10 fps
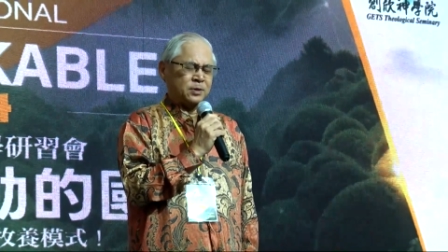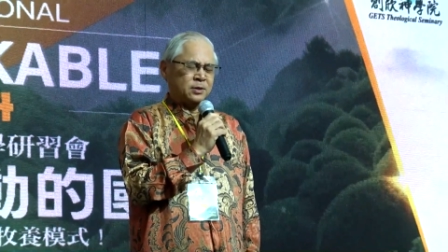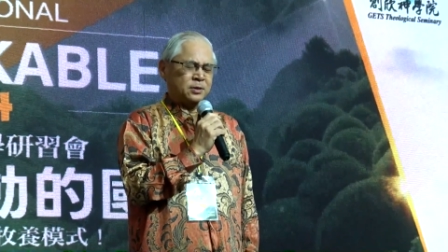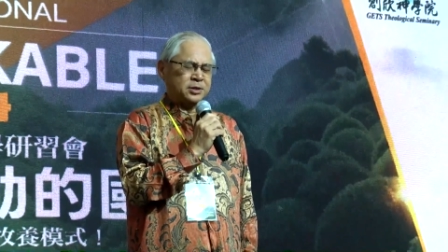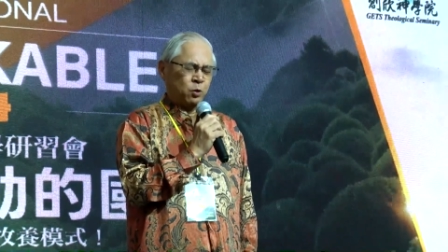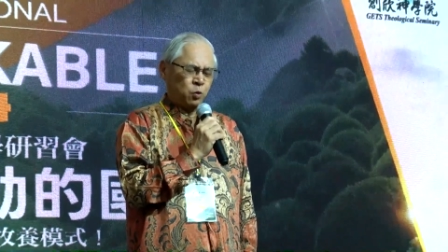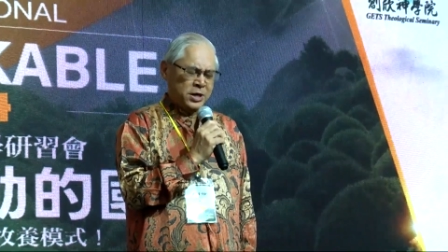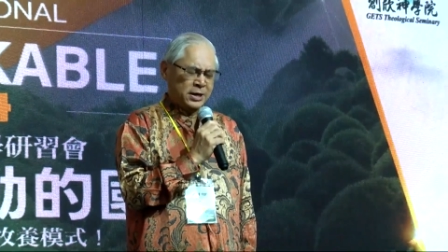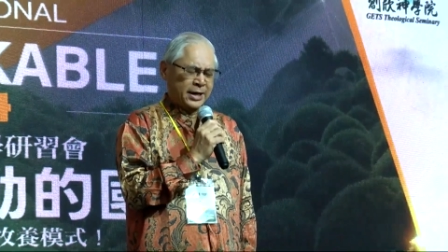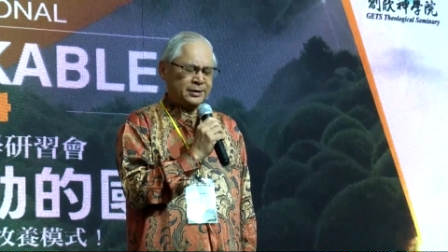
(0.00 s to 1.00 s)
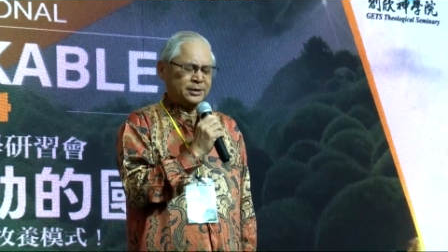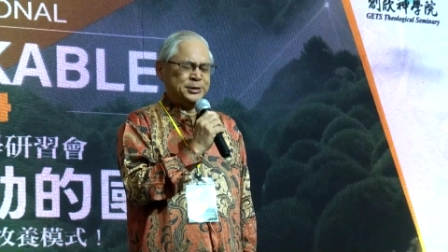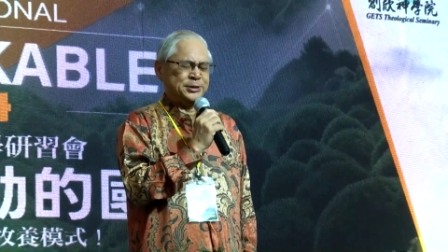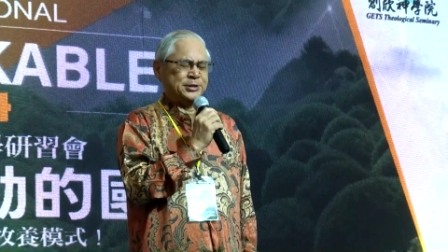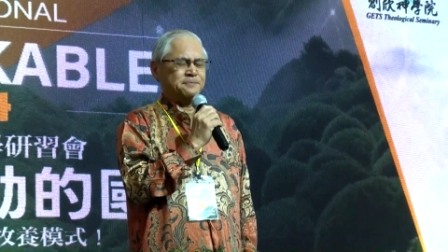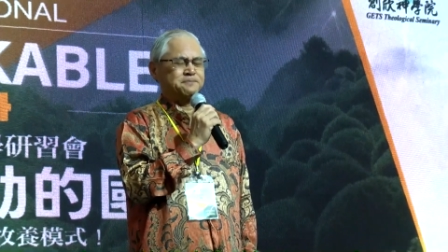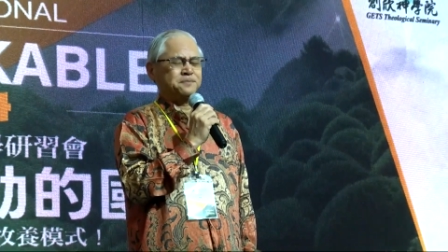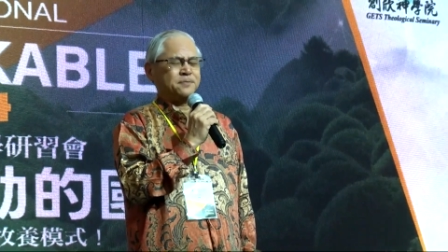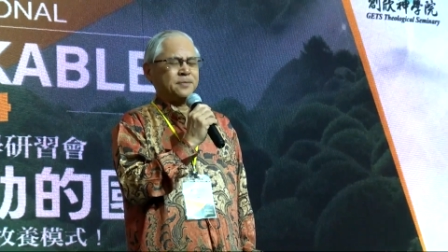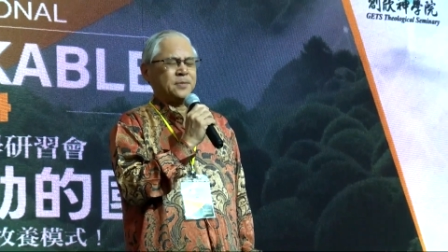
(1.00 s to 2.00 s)
在未来的日子。
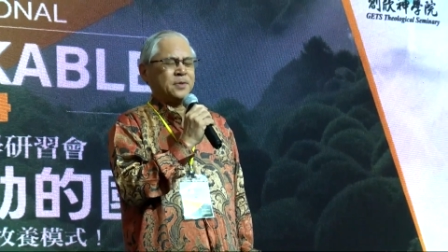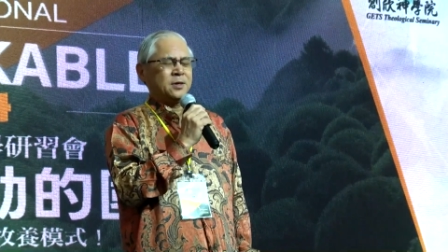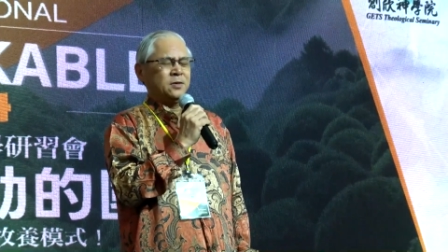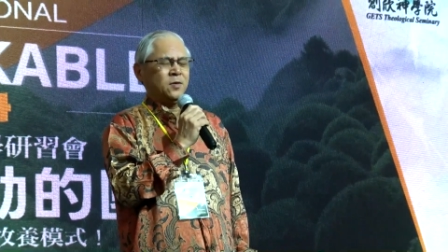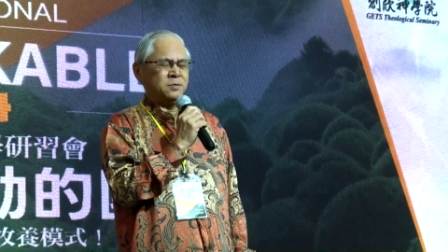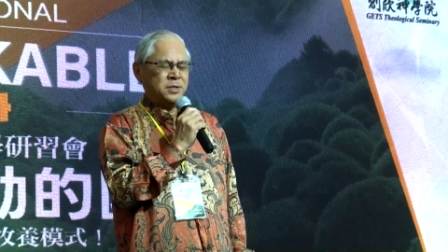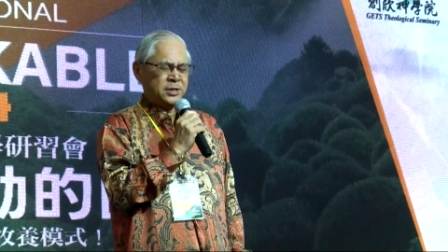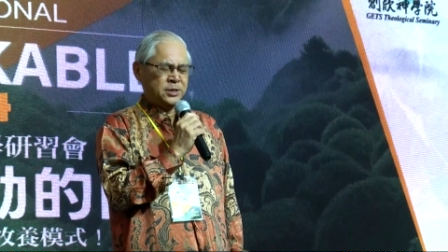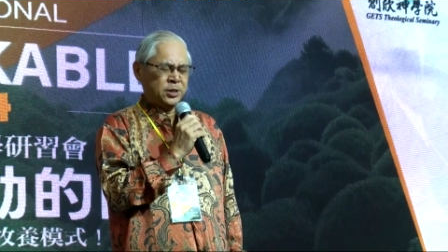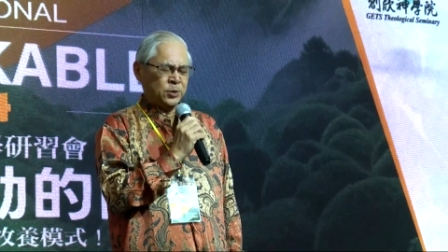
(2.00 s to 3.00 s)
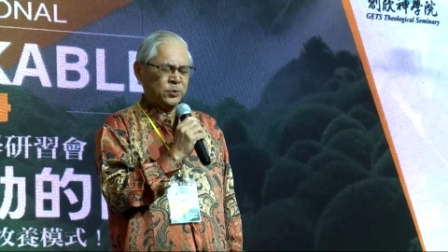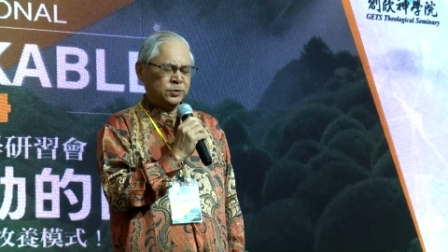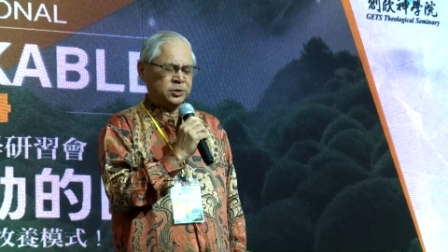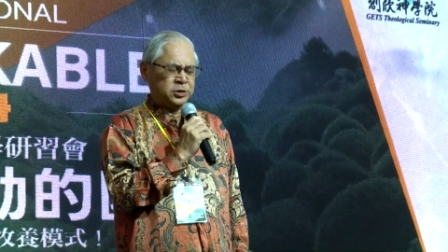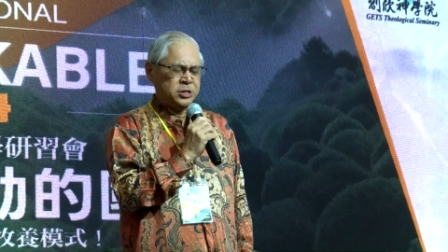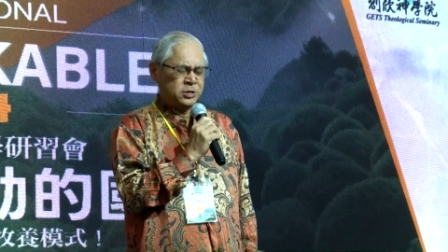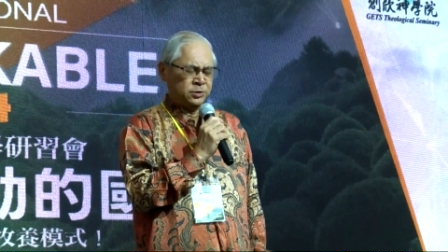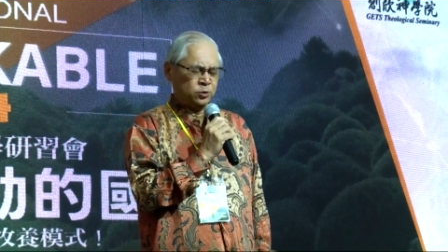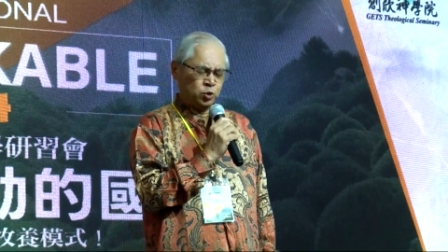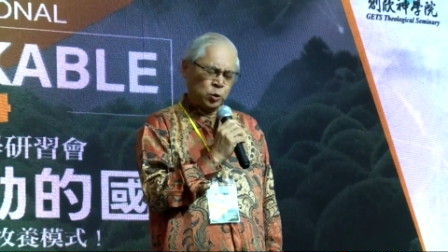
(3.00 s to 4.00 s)
我们能够尽
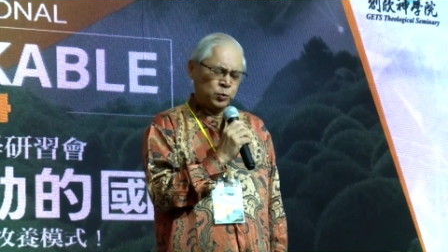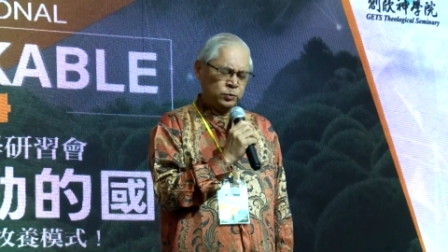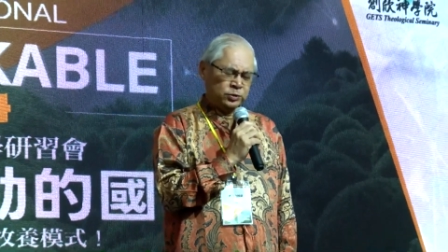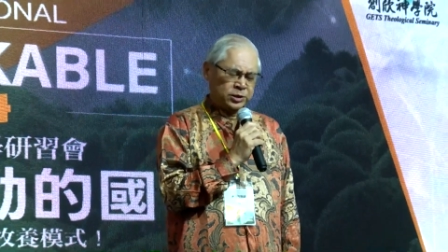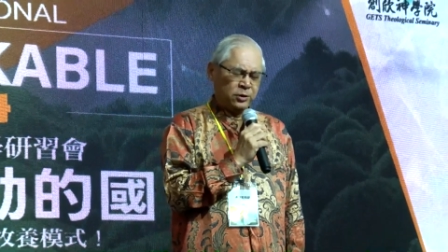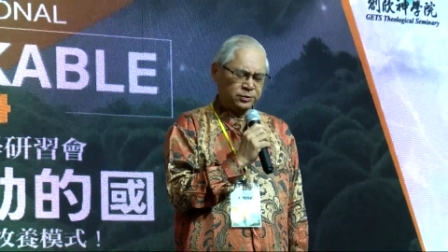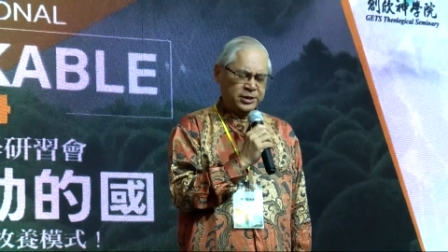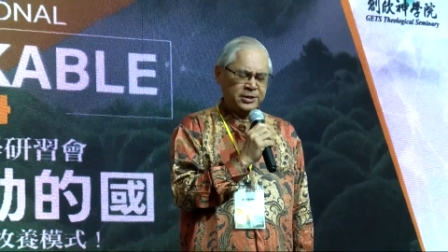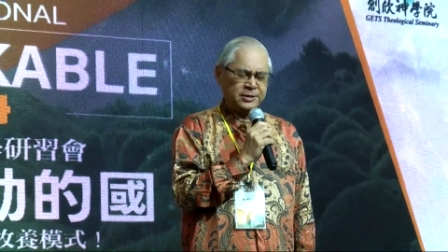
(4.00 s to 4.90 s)
忠到底，